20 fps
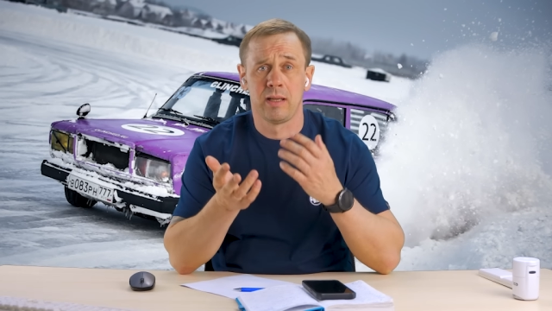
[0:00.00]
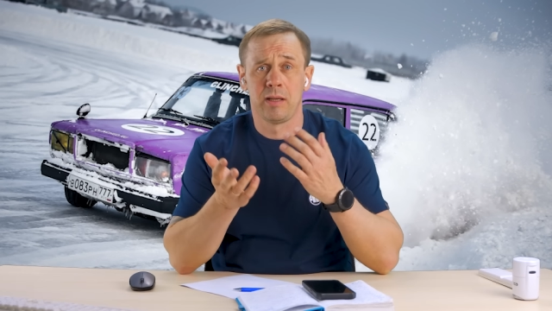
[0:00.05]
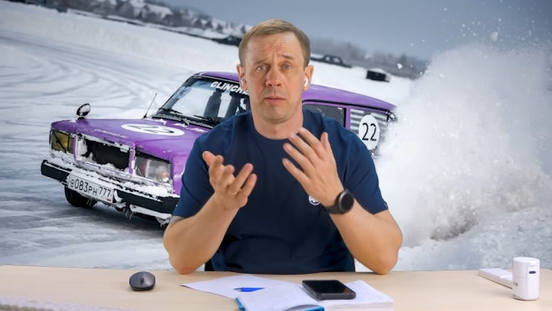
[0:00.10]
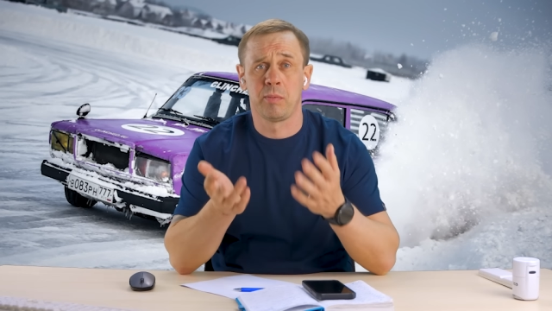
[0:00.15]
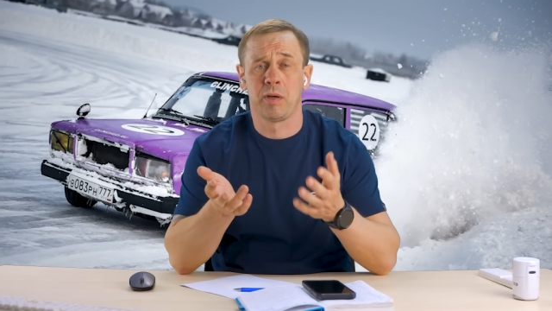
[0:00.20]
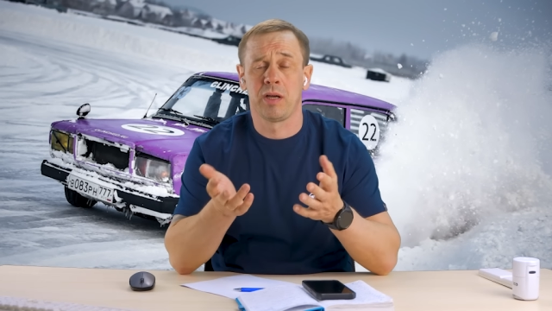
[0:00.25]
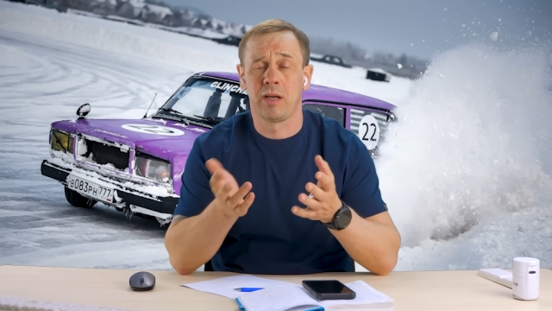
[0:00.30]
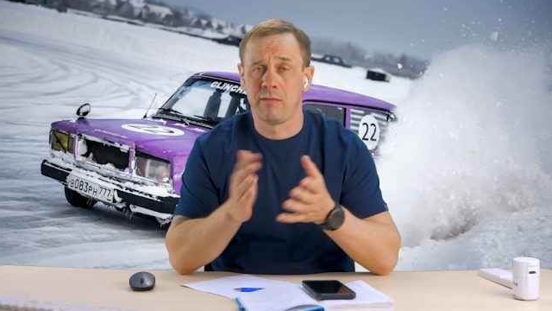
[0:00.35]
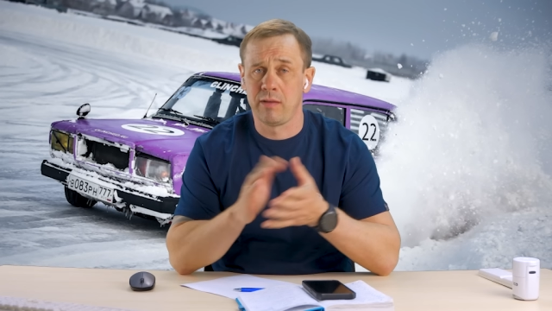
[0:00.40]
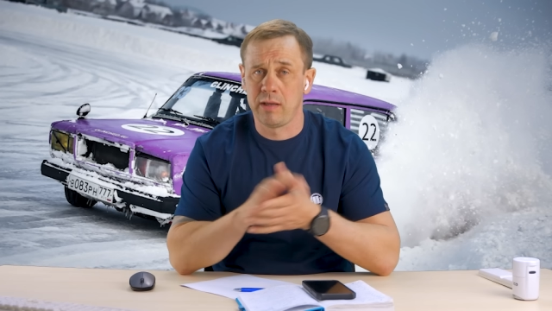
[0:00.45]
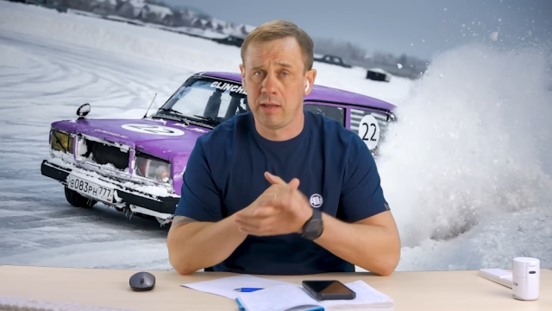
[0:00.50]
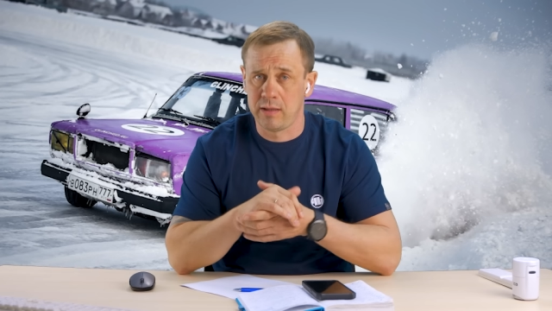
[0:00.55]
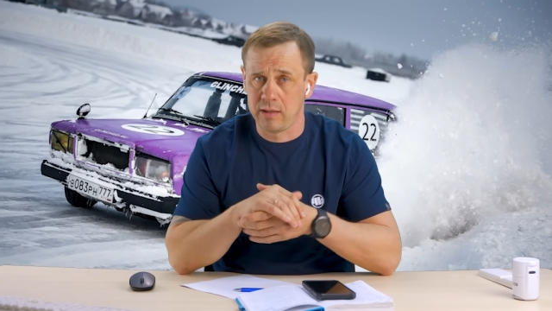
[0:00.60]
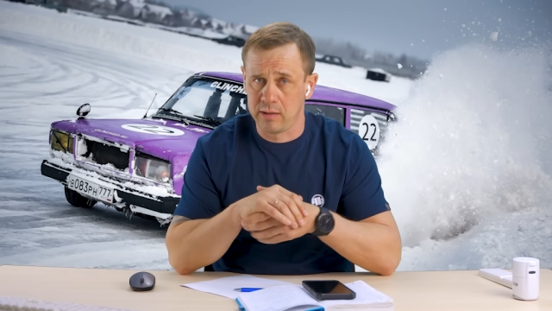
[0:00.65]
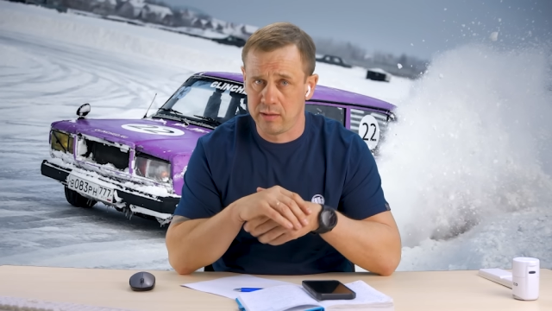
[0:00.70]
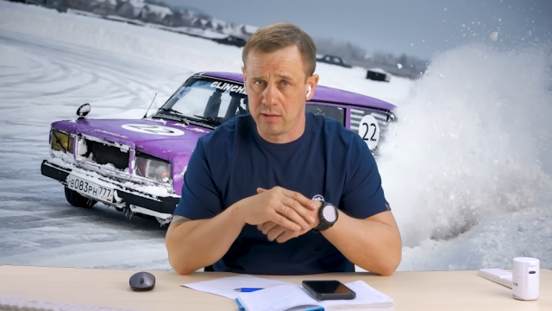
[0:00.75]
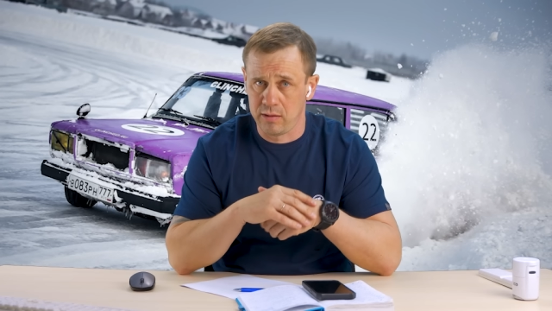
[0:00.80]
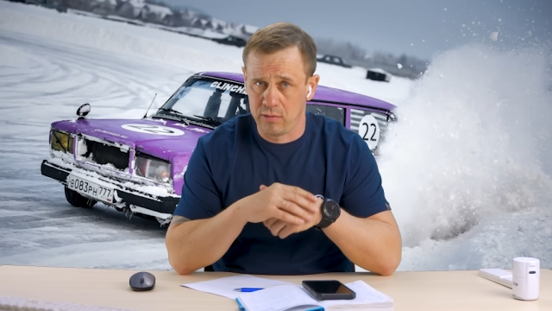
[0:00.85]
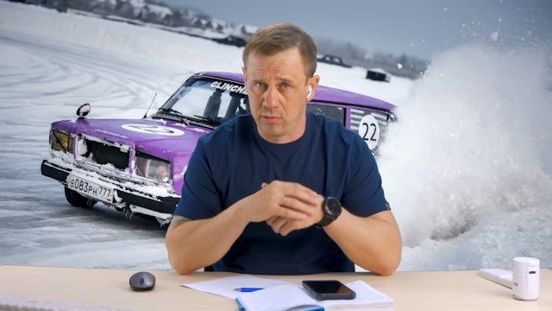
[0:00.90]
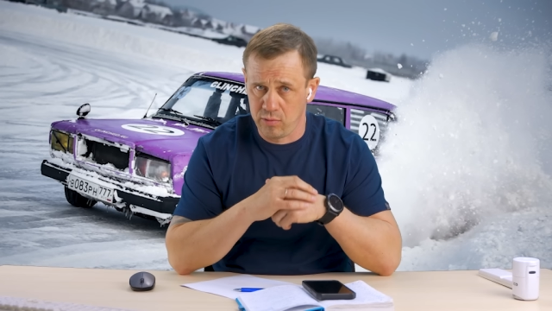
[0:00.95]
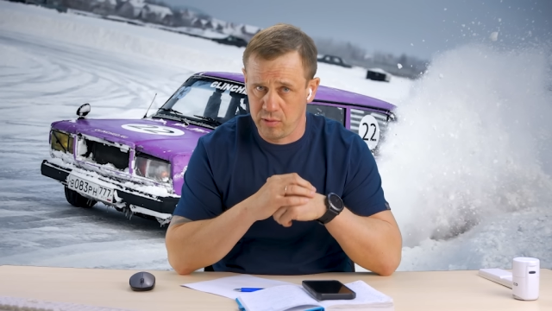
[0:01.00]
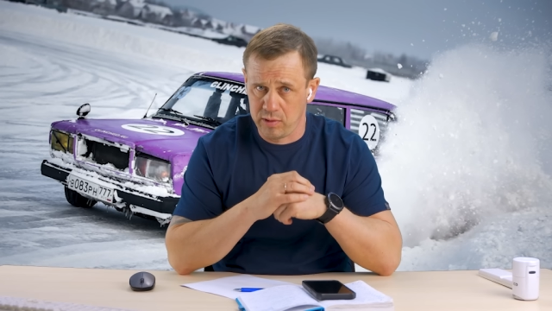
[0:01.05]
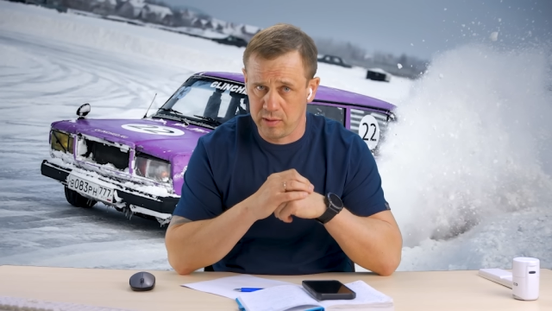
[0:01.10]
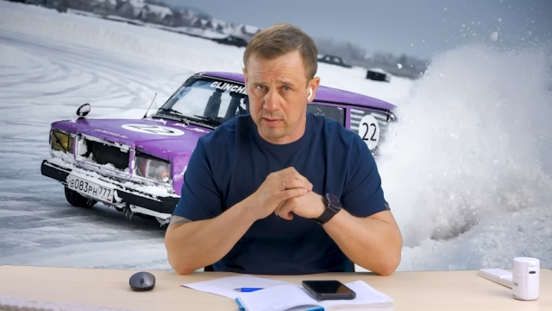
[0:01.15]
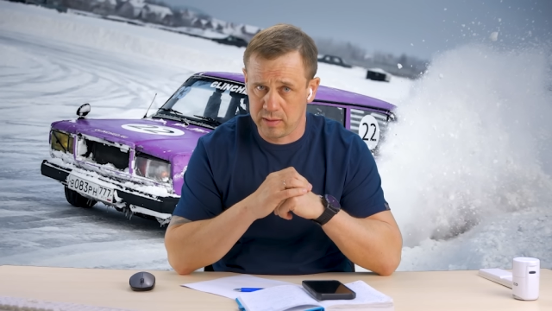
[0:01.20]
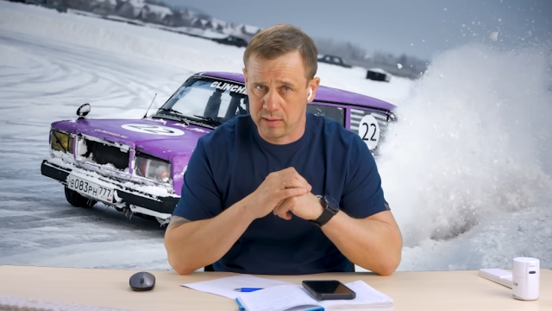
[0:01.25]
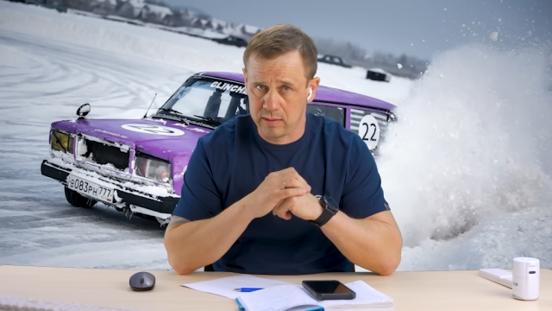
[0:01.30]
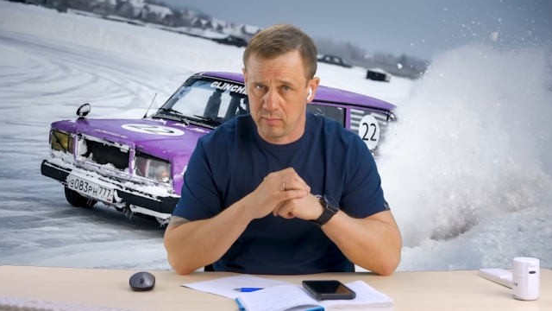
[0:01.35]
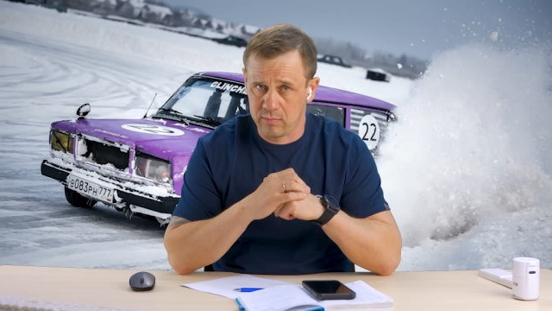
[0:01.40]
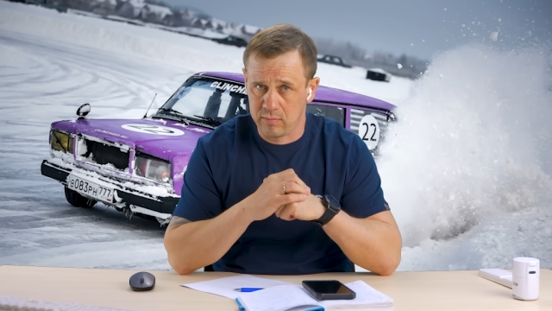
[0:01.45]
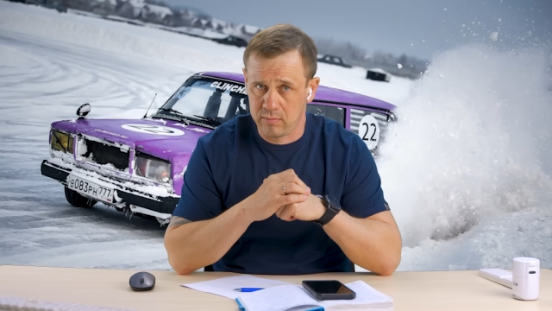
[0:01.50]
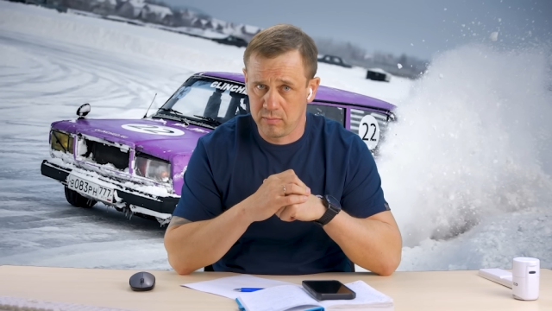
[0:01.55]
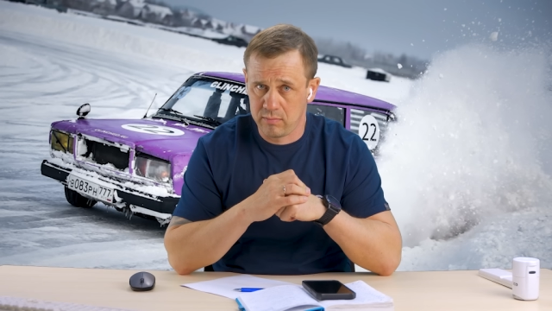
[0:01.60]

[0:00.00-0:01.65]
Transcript: и поговорите с юристом.